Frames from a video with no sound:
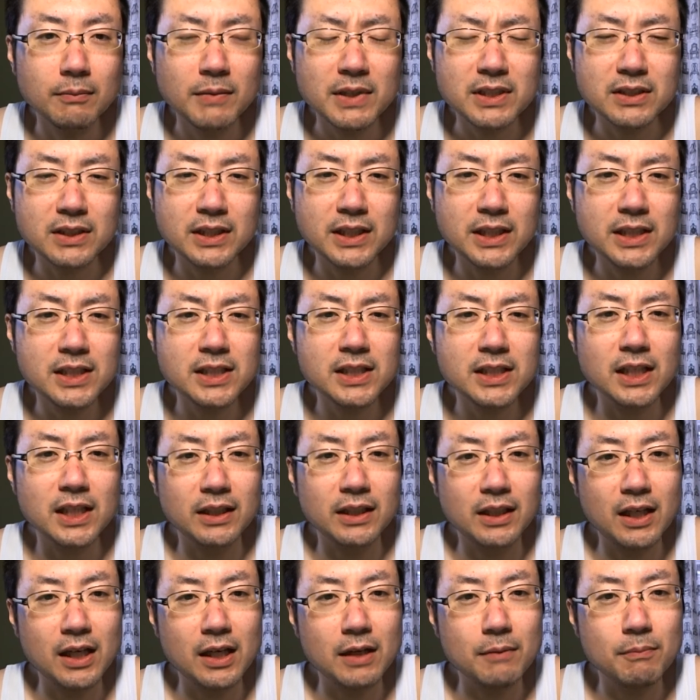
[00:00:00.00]
まず記事
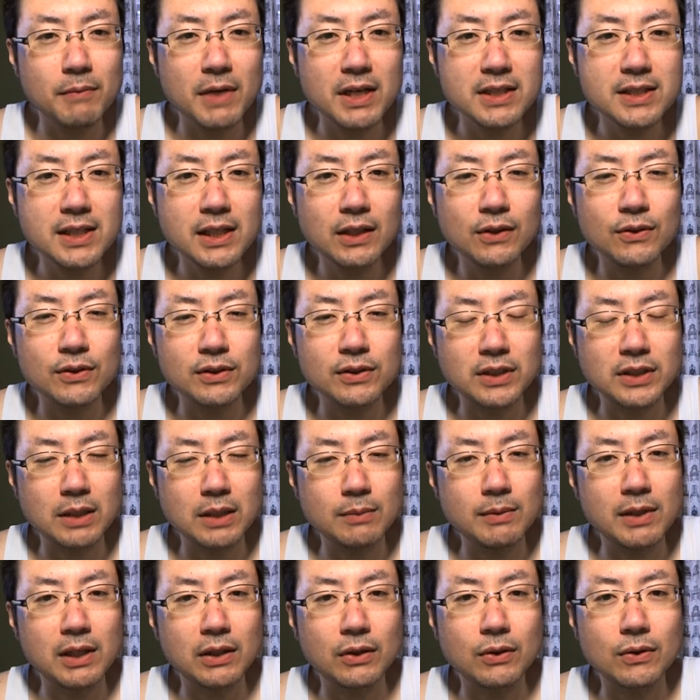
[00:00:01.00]
がね、雅子
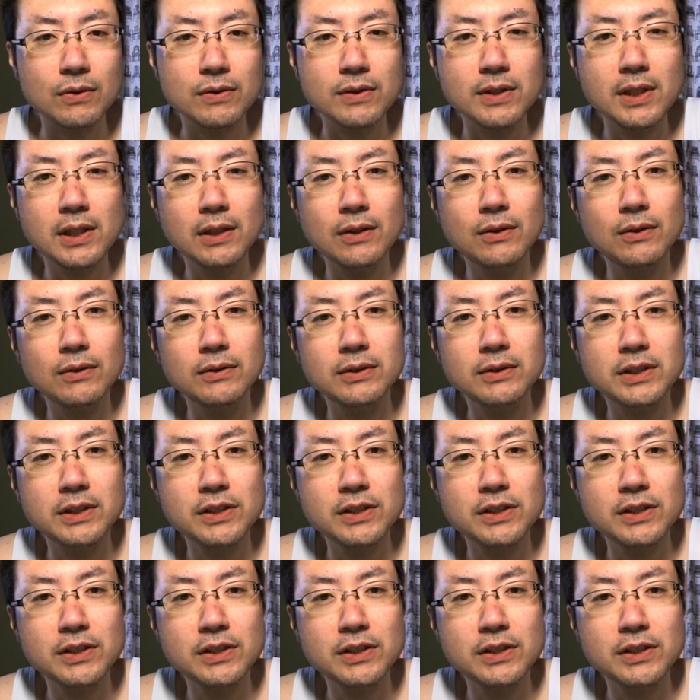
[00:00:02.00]
様ご成婚